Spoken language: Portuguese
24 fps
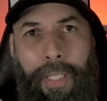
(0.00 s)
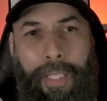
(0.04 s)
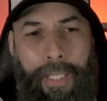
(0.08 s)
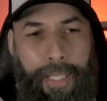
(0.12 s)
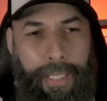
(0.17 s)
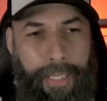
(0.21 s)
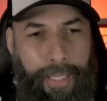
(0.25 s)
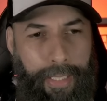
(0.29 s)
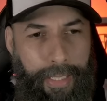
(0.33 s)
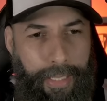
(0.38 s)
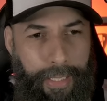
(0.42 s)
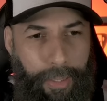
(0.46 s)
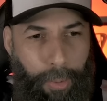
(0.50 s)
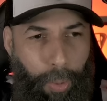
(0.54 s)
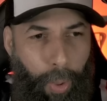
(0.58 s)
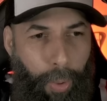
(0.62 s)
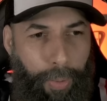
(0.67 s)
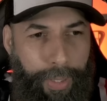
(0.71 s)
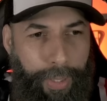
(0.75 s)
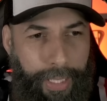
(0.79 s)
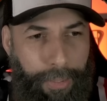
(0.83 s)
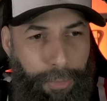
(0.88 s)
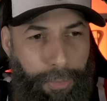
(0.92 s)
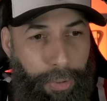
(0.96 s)
E
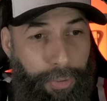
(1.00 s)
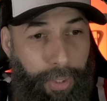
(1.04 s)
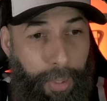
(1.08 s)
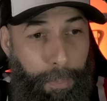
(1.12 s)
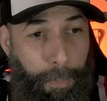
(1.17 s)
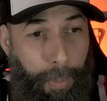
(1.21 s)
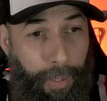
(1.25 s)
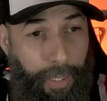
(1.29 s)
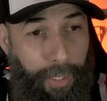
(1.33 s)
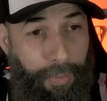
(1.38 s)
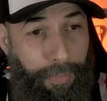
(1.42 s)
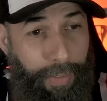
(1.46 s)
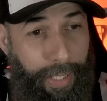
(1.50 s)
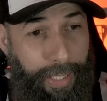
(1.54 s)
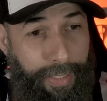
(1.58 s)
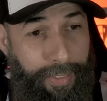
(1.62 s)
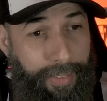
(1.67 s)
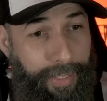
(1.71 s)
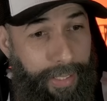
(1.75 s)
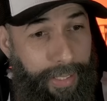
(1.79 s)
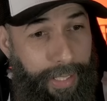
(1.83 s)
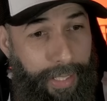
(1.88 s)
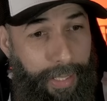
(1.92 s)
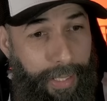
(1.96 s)
com isso o São Paulo vai
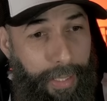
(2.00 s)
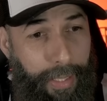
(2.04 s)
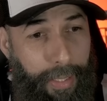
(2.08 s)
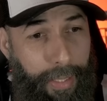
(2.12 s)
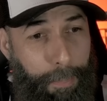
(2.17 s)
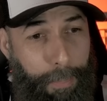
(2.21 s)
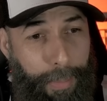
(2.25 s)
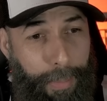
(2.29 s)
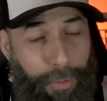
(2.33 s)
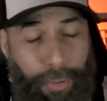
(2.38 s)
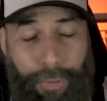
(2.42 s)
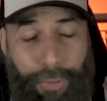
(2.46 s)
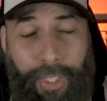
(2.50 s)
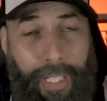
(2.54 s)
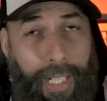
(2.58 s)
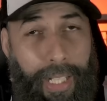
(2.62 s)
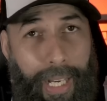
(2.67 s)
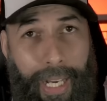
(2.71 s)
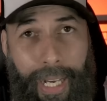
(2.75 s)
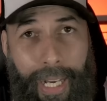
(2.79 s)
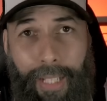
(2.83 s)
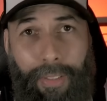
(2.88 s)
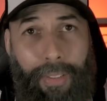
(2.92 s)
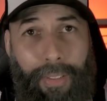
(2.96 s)
ser
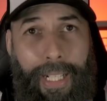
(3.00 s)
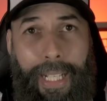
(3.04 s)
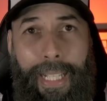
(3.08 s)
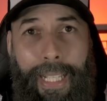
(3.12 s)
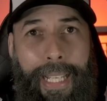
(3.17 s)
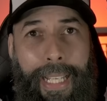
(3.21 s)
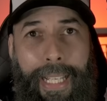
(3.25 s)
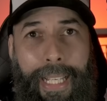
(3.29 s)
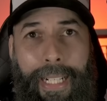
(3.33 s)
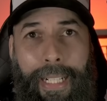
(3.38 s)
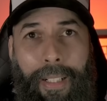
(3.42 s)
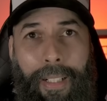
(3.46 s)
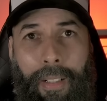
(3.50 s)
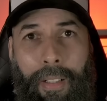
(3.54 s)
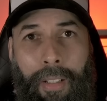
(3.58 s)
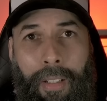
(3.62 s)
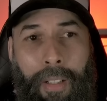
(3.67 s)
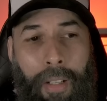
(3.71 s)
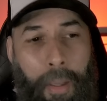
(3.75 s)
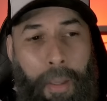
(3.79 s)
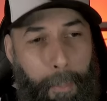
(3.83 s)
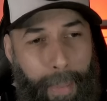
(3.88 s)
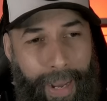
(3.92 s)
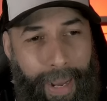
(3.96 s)
prejudicado, galera.
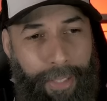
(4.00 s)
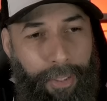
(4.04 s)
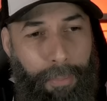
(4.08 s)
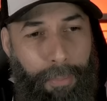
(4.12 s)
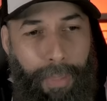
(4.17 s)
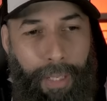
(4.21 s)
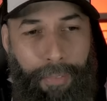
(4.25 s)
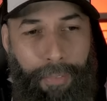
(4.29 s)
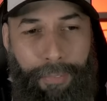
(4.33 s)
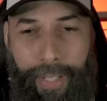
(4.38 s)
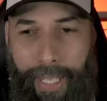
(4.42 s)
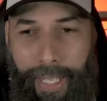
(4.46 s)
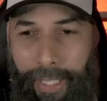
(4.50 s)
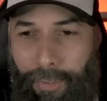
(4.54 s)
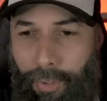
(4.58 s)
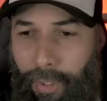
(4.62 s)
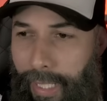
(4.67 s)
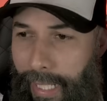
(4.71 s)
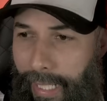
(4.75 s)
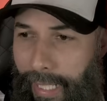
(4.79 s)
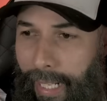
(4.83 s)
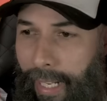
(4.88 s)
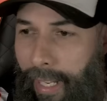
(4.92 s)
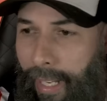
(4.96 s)
Mais uma vez, o
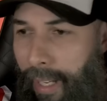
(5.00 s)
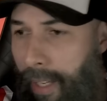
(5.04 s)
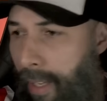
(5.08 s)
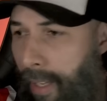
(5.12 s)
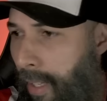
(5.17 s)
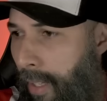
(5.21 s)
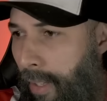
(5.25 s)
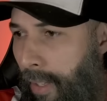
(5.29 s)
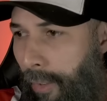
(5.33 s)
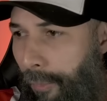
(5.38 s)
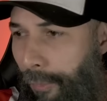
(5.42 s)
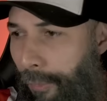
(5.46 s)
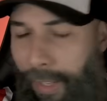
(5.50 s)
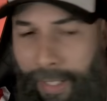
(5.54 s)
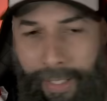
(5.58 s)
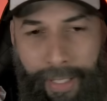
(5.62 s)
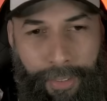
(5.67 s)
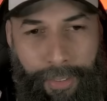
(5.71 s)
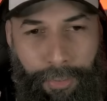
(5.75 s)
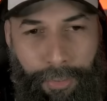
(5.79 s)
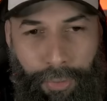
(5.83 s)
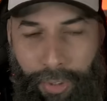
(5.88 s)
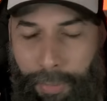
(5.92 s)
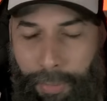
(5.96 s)
cara
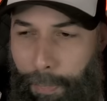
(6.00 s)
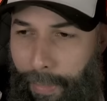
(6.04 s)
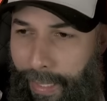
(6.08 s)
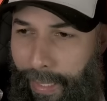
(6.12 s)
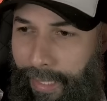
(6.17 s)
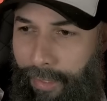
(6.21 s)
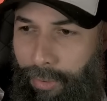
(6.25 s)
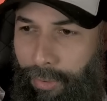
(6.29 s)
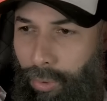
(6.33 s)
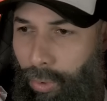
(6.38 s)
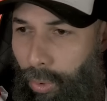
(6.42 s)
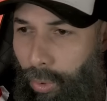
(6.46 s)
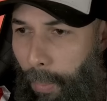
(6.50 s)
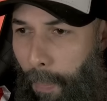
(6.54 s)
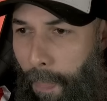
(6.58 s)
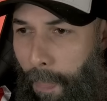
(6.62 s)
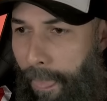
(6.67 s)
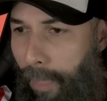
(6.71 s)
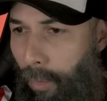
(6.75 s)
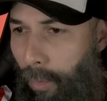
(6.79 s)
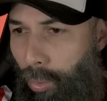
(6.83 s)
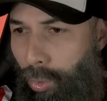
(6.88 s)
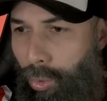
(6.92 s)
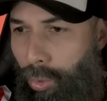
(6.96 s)
fica suspenso
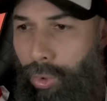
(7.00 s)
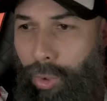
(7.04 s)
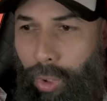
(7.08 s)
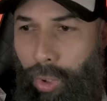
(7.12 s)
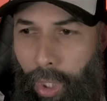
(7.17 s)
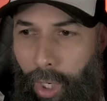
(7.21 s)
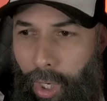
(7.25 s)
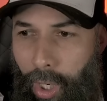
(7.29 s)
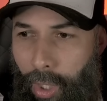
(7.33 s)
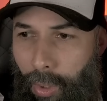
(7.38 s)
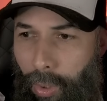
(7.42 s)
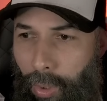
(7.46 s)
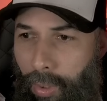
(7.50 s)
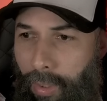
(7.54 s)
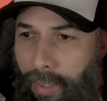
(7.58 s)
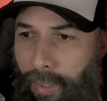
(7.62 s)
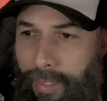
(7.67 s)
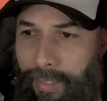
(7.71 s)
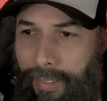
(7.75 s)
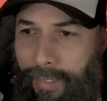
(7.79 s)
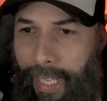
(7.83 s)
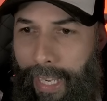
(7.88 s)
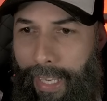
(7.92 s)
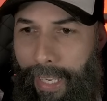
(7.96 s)
um jogo,
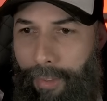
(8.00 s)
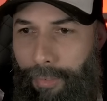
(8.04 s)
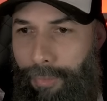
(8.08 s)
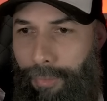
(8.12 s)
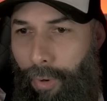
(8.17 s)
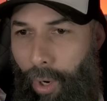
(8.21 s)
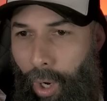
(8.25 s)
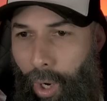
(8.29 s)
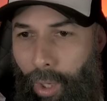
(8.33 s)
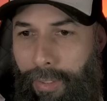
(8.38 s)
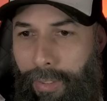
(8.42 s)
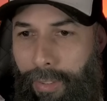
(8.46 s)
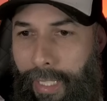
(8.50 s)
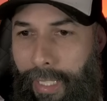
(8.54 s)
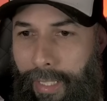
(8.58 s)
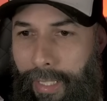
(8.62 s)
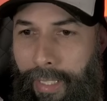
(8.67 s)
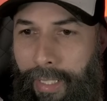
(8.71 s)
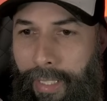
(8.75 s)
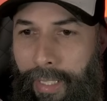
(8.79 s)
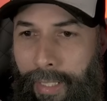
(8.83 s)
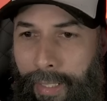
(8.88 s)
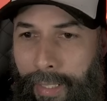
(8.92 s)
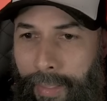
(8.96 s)
daí volta,